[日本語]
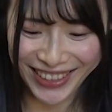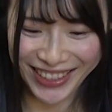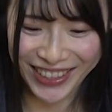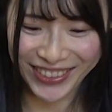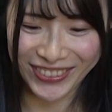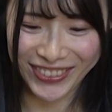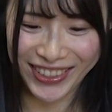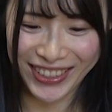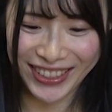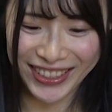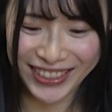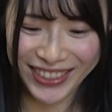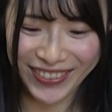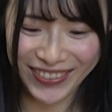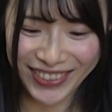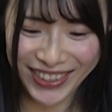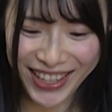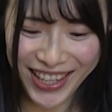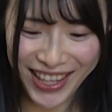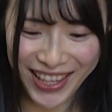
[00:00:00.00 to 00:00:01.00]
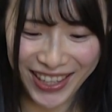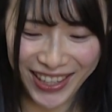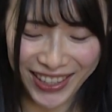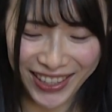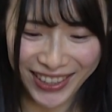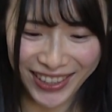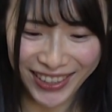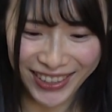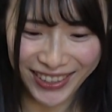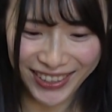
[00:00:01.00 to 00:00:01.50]
なんかこれにしてみて、
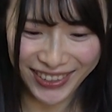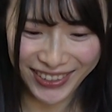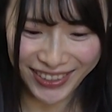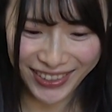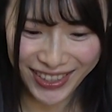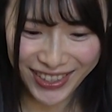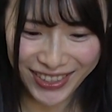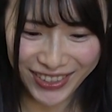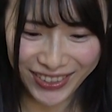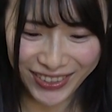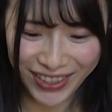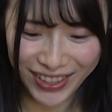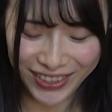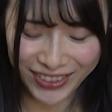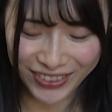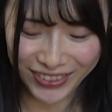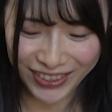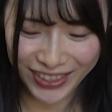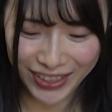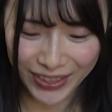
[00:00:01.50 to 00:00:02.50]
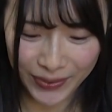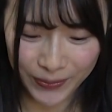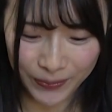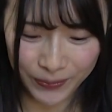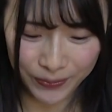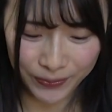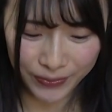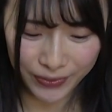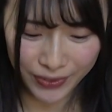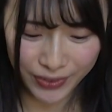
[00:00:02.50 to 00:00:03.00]
で、その後に、
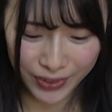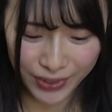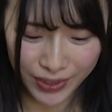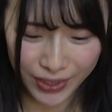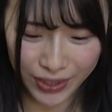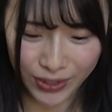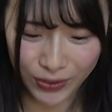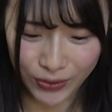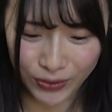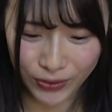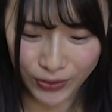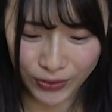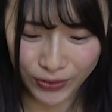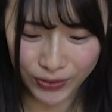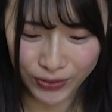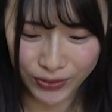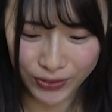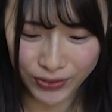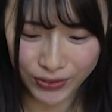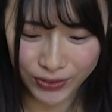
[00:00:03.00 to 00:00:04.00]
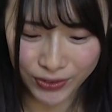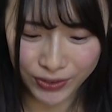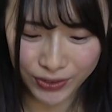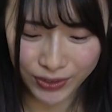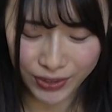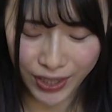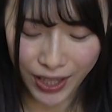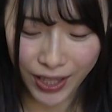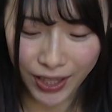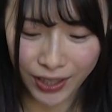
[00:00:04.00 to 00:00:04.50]
えっと、
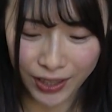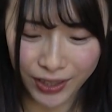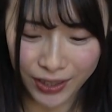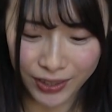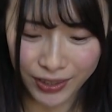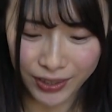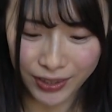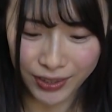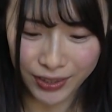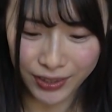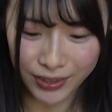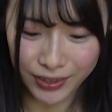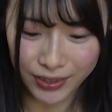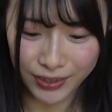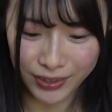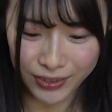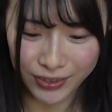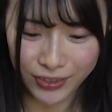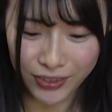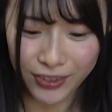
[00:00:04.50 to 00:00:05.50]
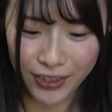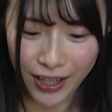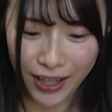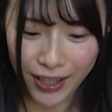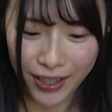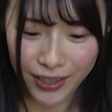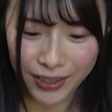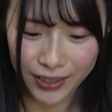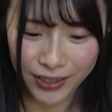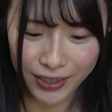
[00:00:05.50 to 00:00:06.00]
あ、こう
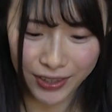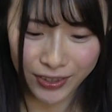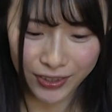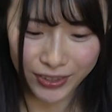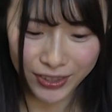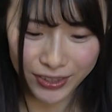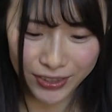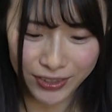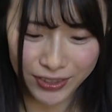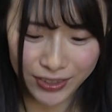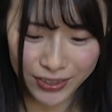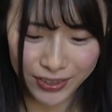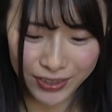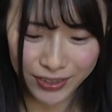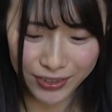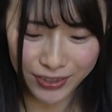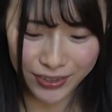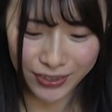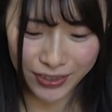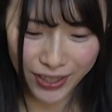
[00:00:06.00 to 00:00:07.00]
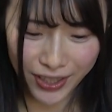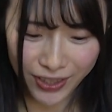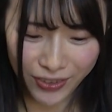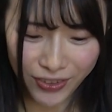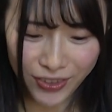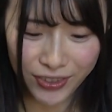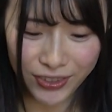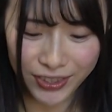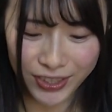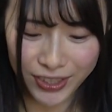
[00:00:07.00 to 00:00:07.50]
か。私、これ
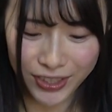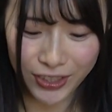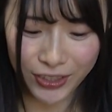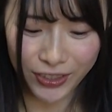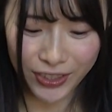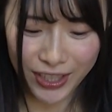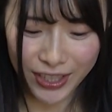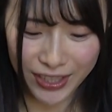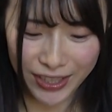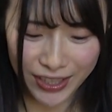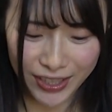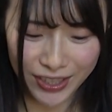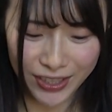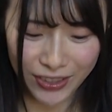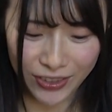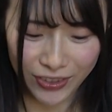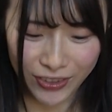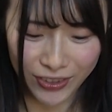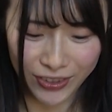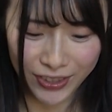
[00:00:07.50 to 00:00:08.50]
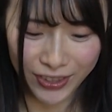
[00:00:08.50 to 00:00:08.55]
を塩ですね、塩。